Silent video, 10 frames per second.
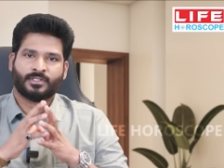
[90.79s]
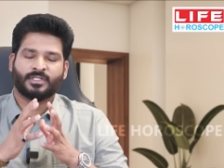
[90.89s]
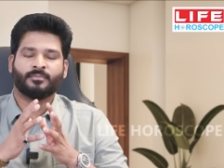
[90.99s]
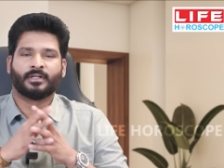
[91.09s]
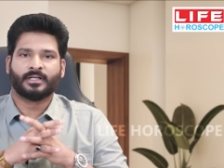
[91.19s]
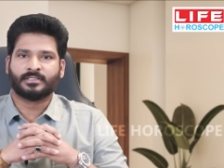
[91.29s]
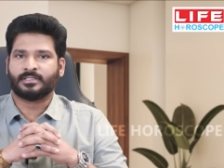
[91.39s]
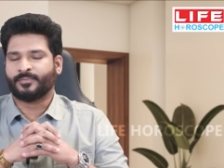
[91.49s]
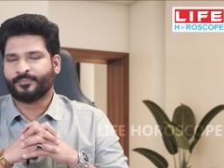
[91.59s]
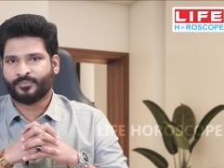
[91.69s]
சிம்ம
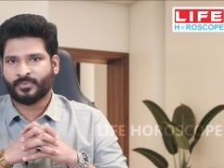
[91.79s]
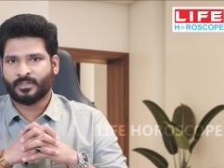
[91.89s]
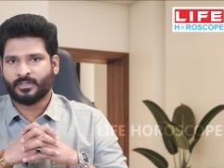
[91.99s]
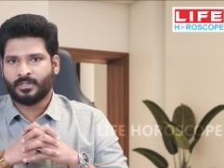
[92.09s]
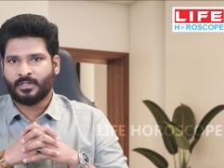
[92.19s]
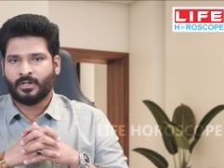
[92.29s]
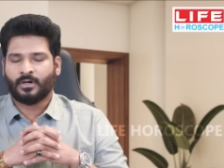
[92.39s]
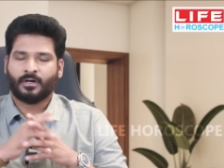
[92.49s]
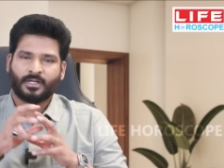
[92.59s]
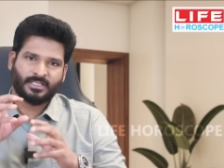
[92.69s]
ராசி
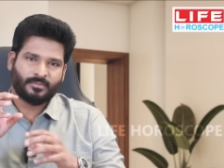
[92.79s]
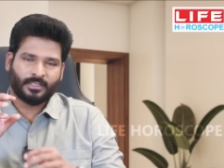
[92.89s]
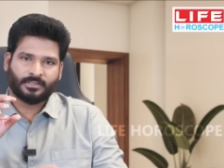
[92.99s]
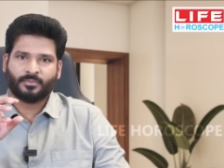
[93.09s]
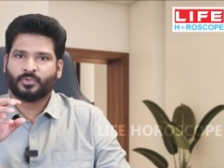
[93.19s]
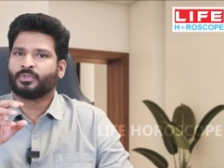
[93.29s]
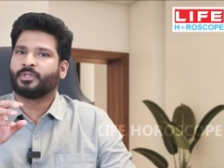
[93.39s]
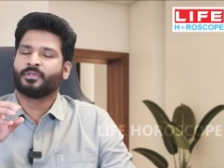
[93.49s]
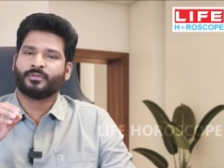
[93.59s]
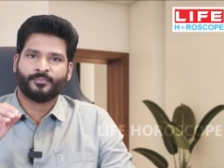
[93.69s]
ஆகஸ்ட் மாதத்தை பொறுத்த
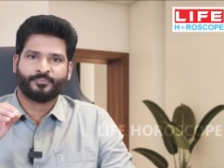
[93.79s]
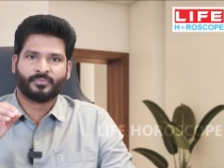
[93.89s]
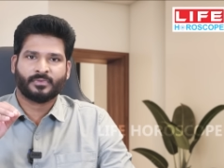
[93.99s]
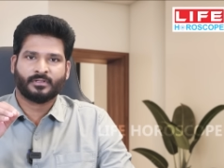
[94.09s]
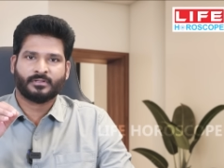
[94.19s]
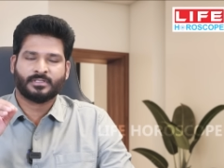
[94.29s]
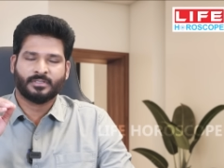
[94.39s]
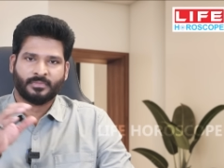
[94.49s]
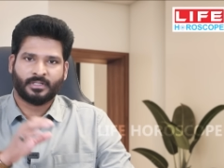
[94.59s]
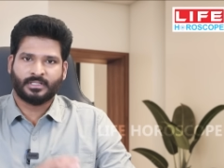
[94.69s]
வரைக்கும்
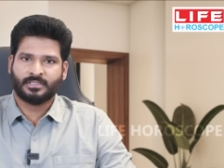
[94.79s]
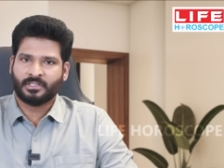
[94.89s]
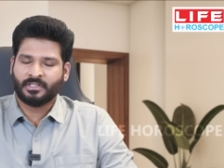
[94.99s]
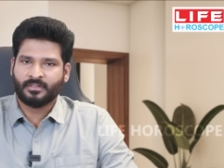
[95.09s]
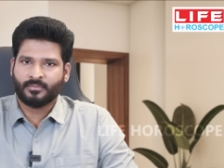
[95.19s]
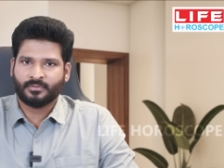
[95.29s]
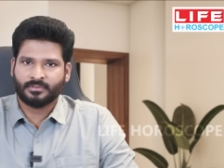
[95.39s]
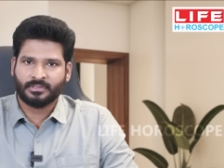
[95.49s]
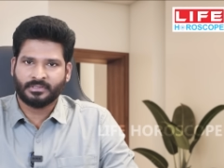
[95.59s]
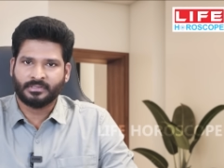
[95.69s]
சிம்ம ராசிக்கு நம்ம
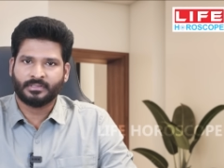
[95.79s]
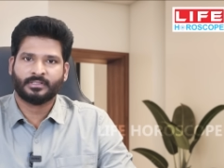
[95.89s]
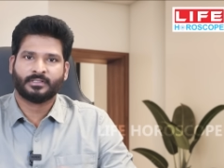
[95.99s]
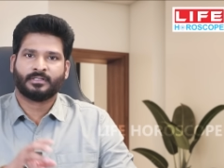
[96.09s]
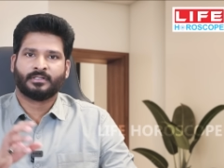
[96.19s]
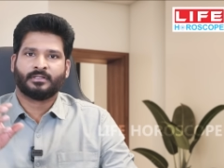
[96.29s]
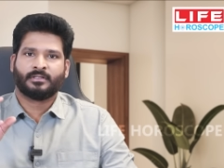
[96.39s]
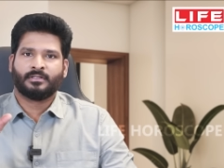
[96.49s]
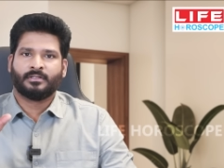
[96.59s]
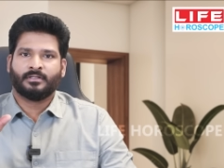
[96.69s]
வந்து
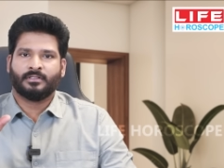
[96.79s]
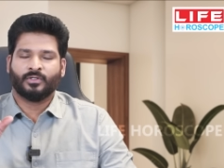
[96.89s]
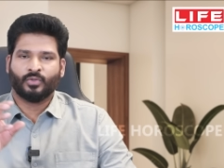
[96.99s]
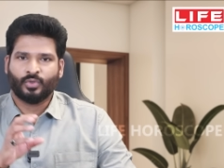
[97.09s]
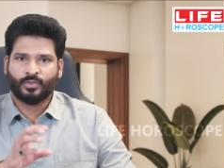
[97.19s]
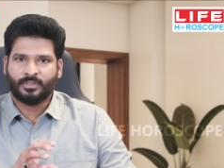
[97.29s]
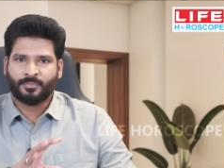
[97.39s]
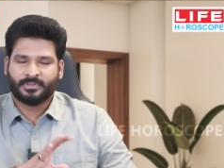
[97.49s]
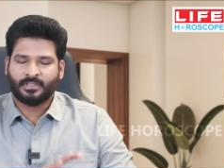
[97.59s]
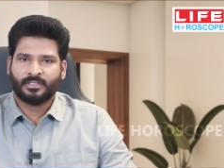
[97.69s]
இந்த குரு வந்து
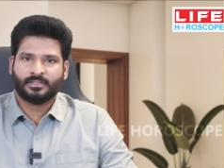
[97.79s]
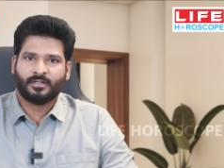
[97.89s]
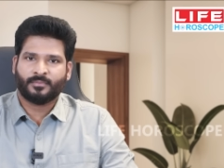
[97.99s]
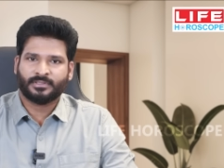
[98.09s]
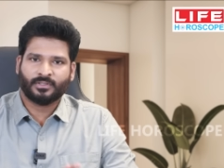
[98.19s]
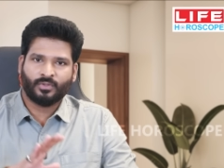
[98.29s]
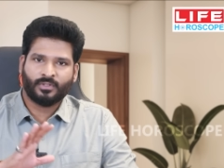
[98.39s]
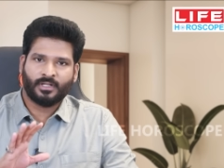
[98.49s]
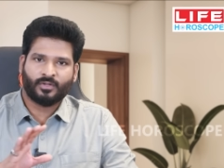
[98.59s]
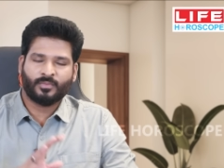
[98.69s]
பத்தில் இருந்தாலும் மற்ற
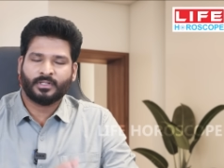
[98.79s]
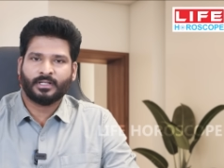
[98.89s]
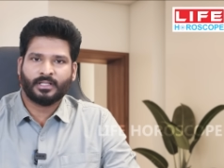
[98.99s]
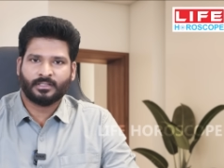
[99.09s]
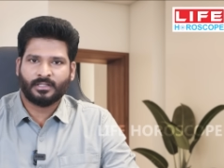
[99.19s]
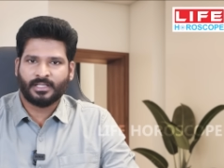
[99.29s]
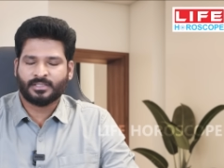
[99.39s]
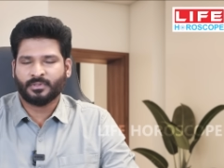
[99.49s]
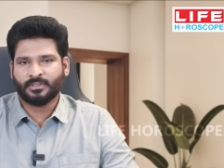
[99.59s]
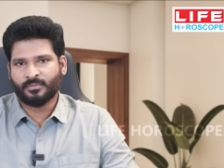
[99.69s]
கோள்கள்லாம் ரொம்ப நல்லா இருக்கும்
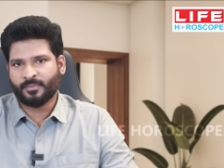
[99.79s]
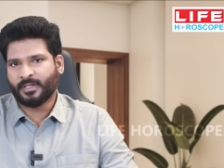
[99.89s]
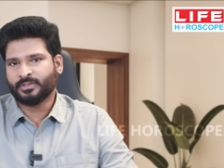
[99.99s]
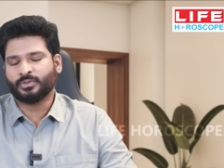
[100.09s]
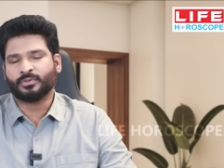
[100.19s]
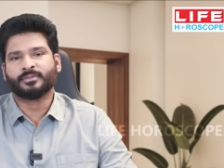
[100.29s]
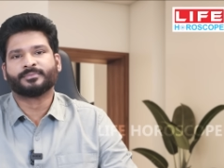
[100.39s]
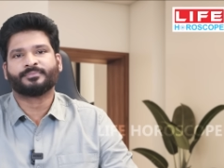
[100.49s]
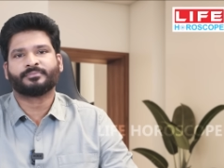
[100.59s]
லாஸ்ட் மந்த் நம்ம பார்த்துருந்தோம்